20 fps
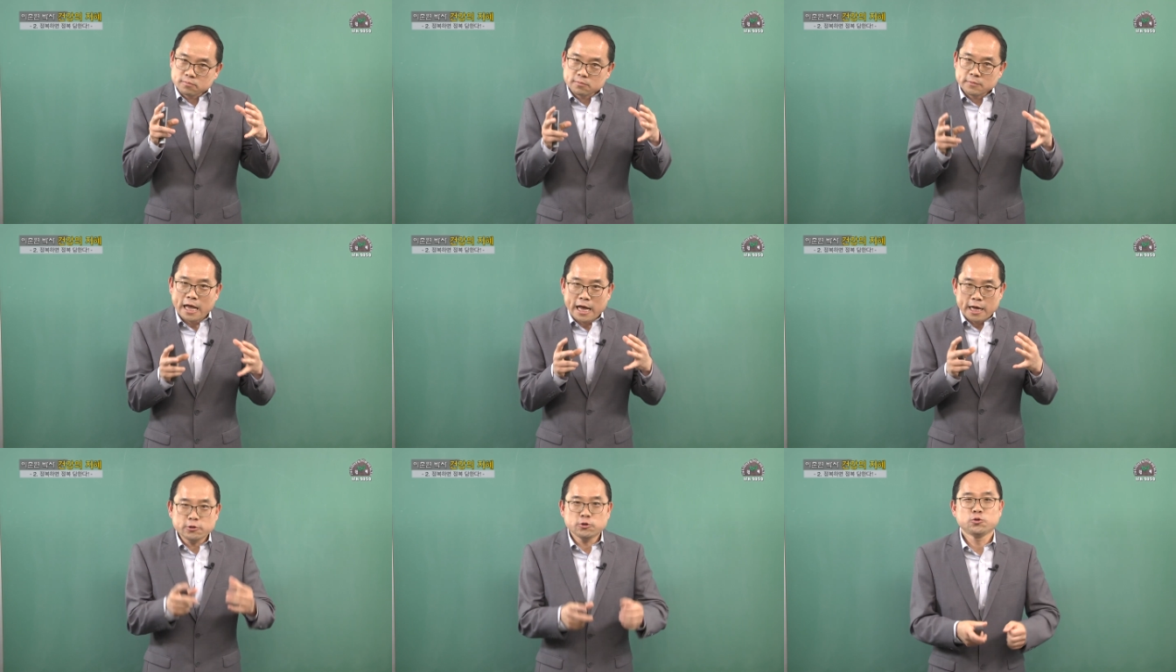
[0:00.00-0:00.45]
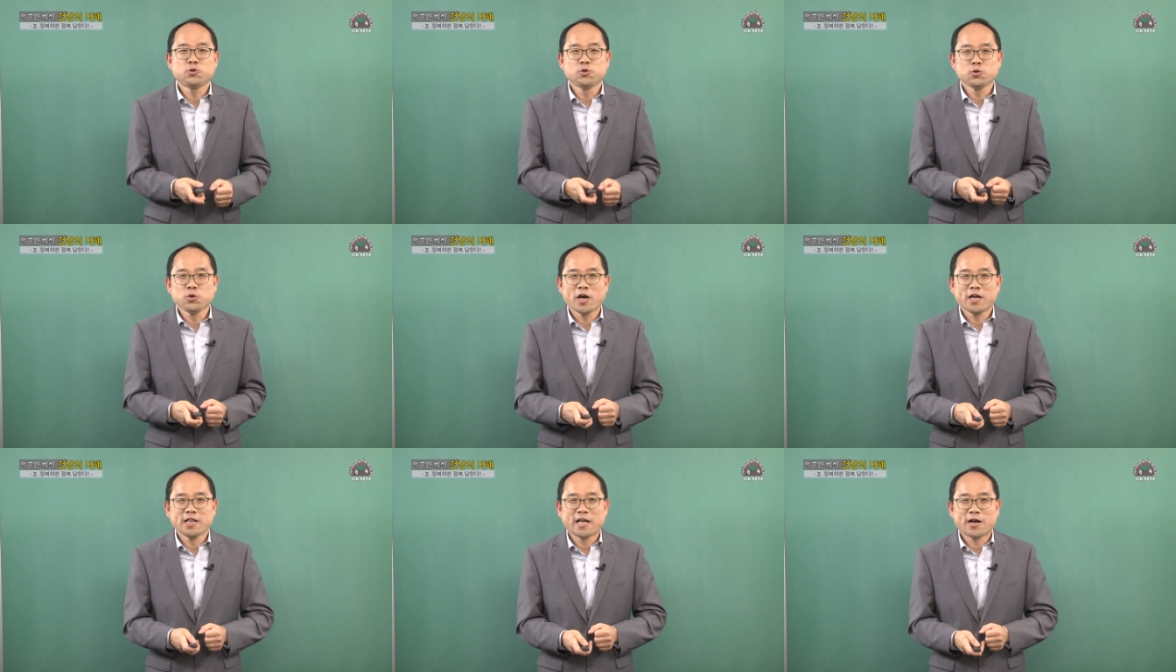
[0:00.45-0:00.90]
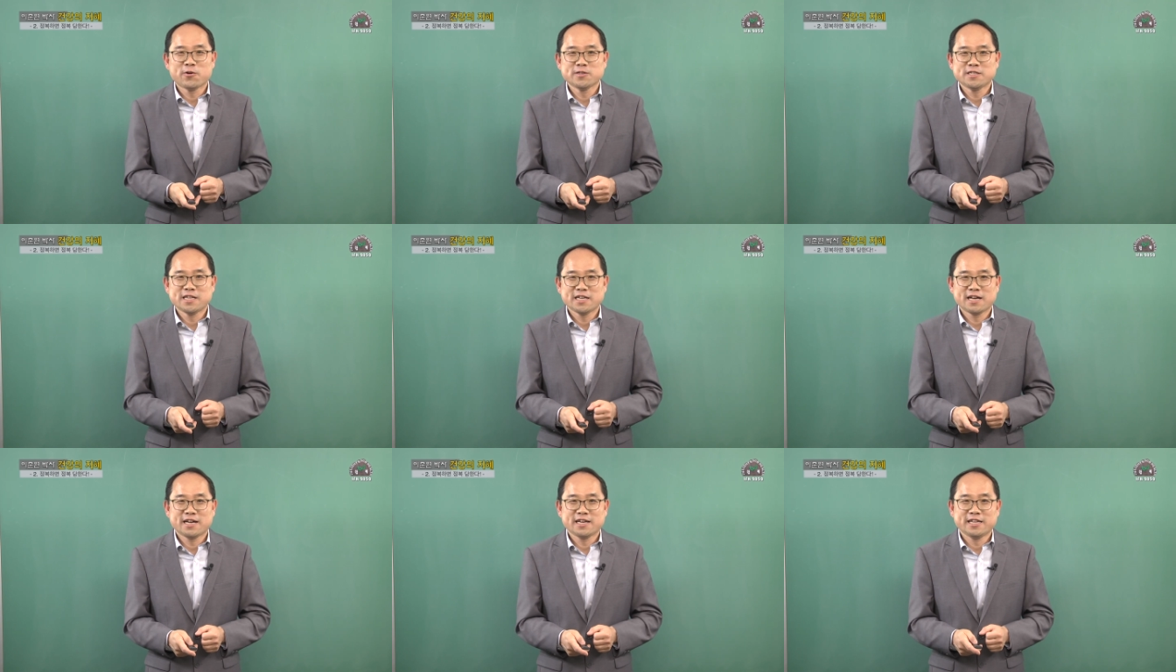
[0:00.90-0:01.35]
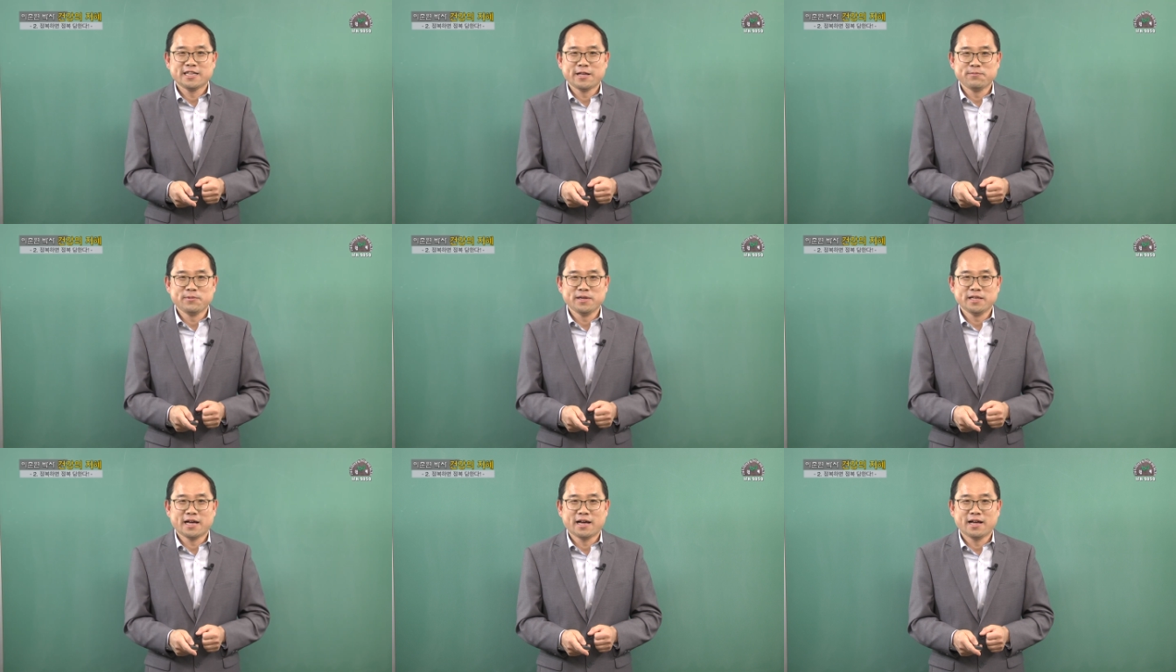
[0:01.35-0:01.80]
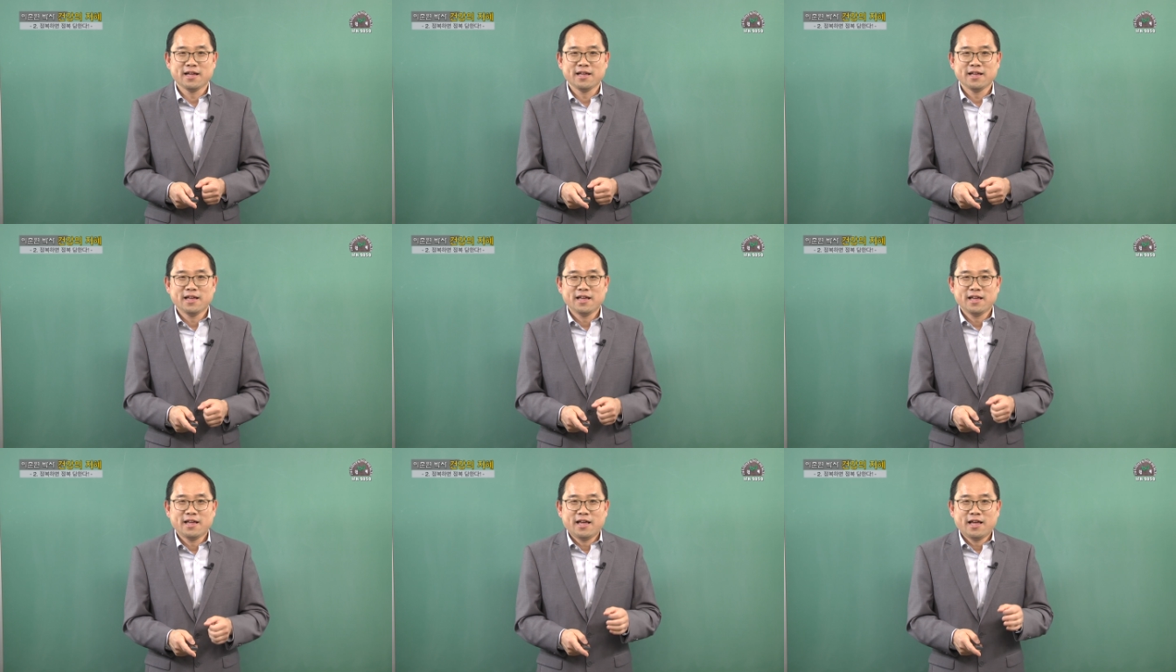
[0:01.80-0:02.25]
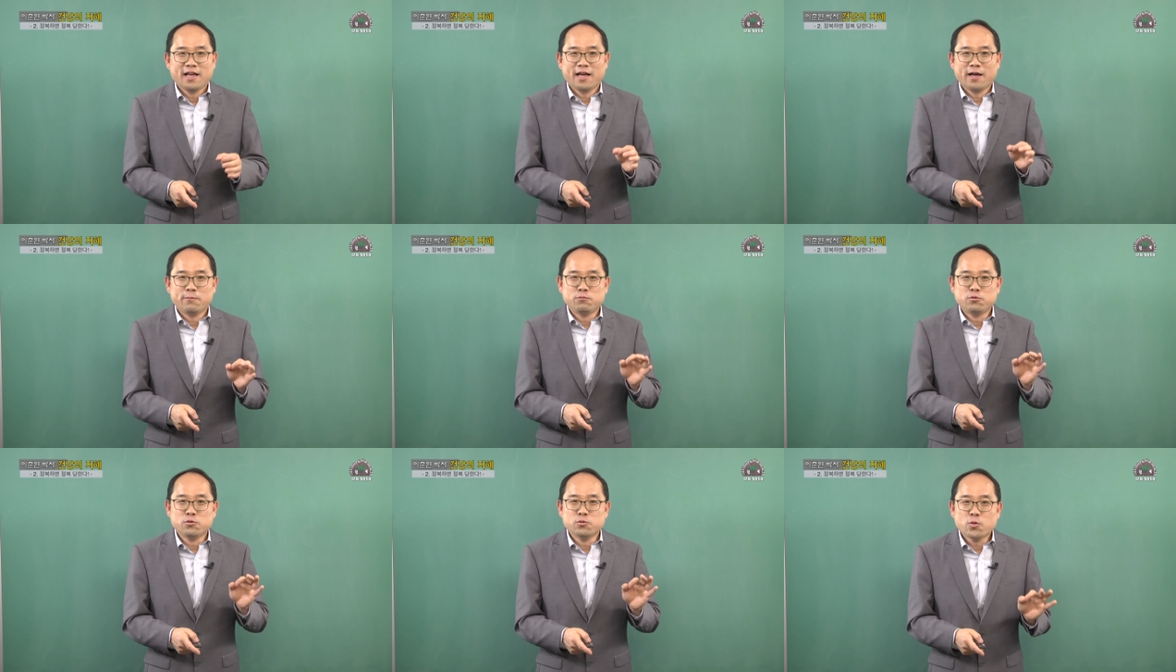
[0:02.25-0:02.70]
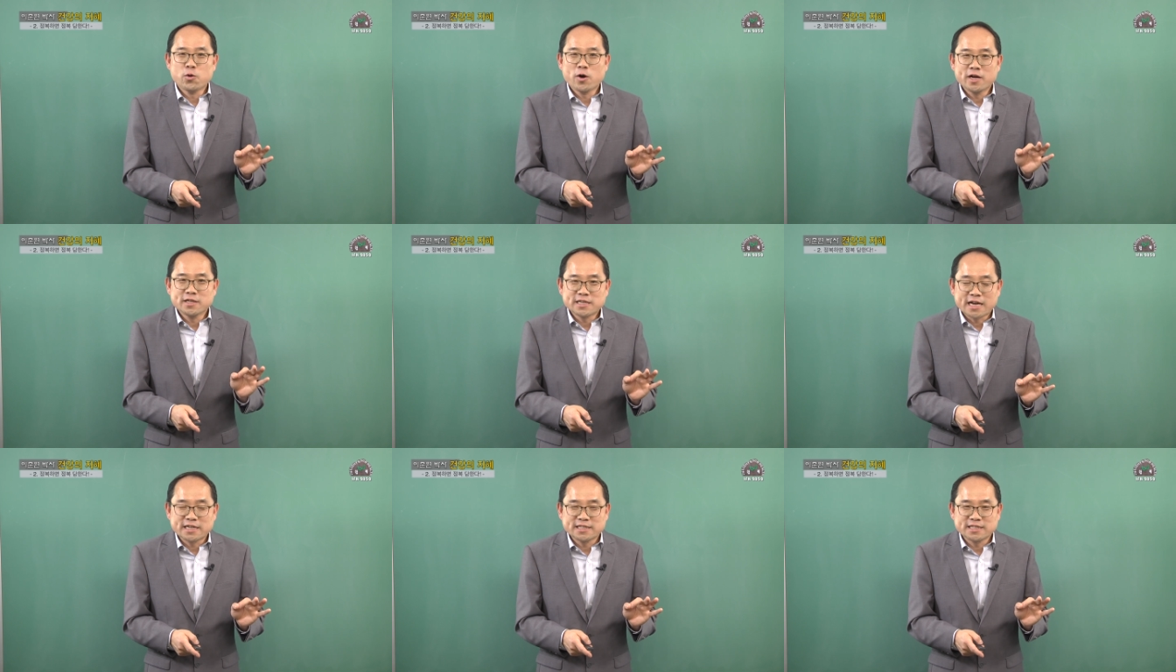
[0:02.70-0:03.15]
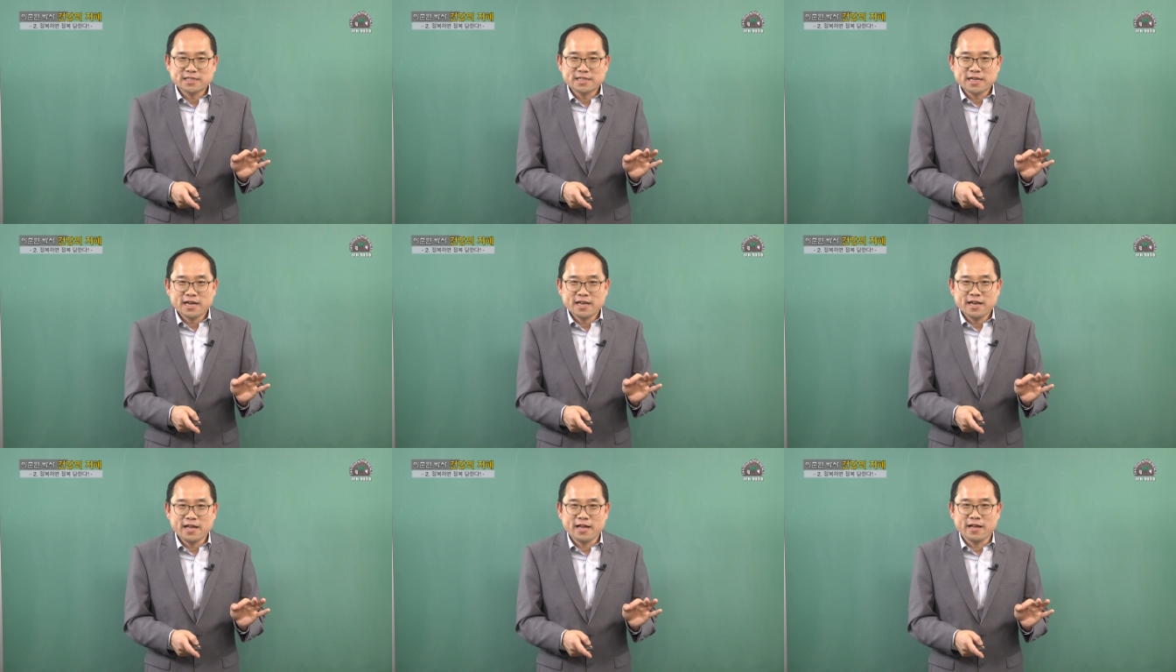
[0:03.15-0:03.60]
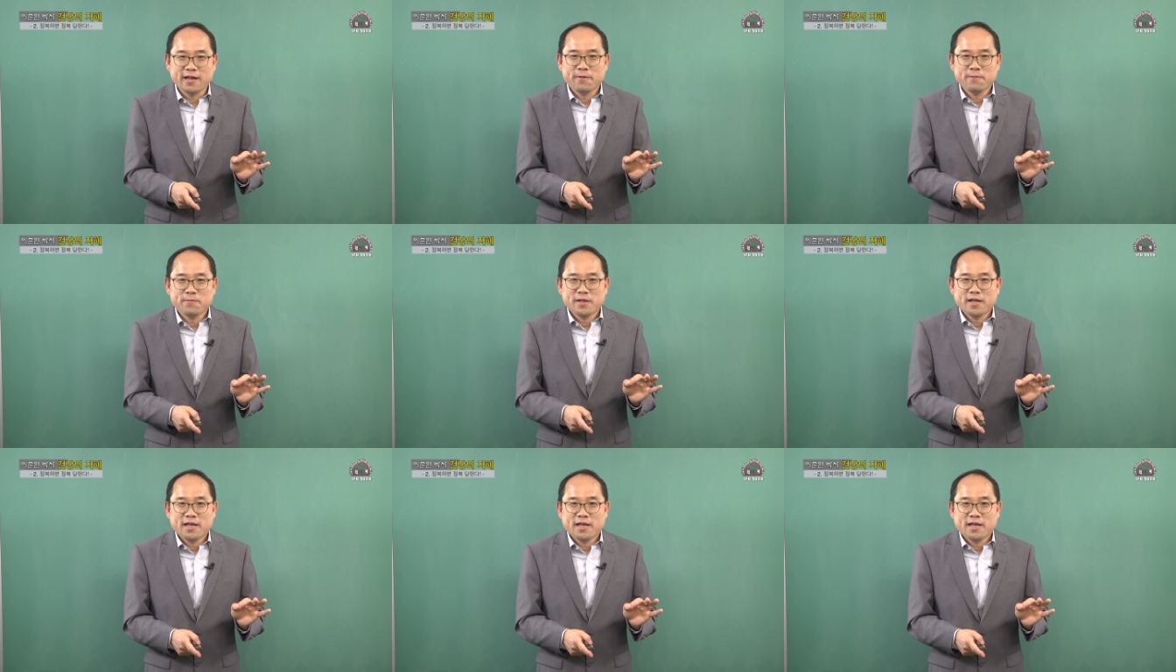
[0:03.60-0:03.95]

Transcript: 아주 중요하다고 생각이 됩니다. 아, 부모와 자식 간에